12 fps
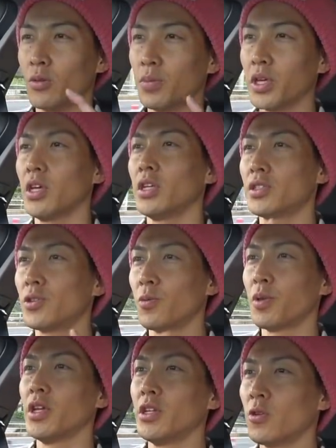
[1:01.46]
P1 と
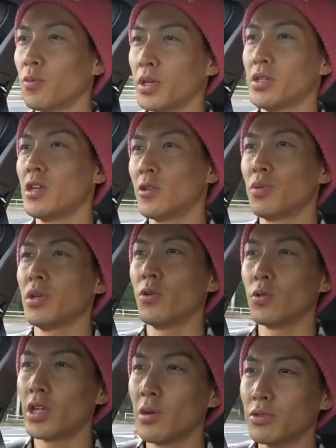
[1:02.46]
P2 と P3 と
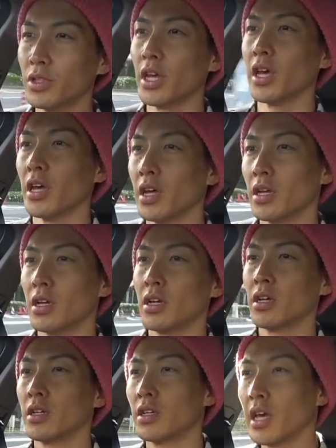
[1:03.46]
P4、多分ね、
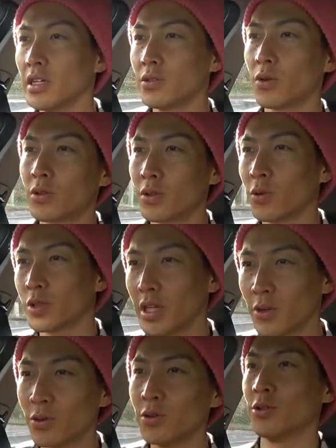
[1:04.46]
原則とし
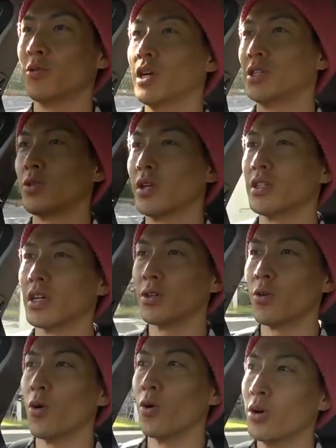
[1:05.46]
てのルールは一緒なんだけ
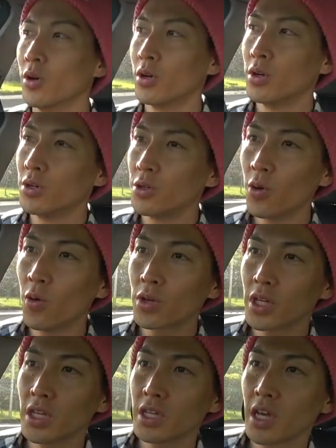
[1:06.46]
ど、料
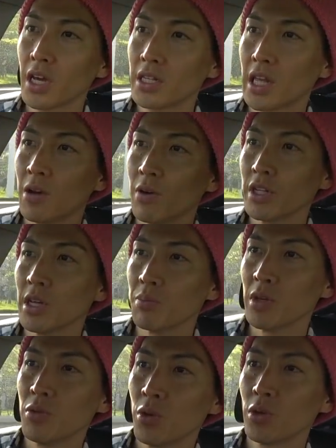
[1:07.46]
金形態はね
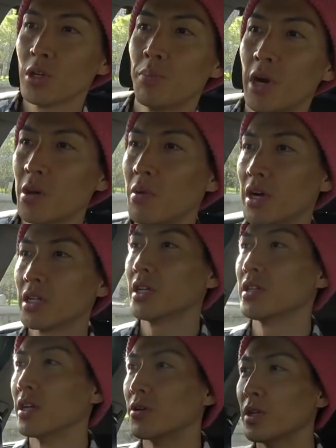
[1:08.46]
微妙にバラバラ
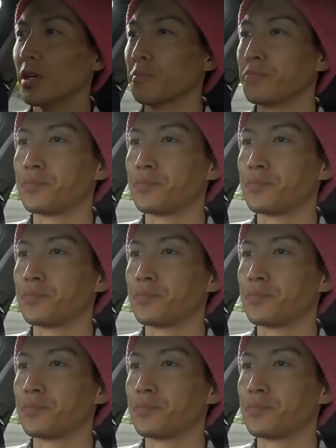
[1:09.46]
なんだよね。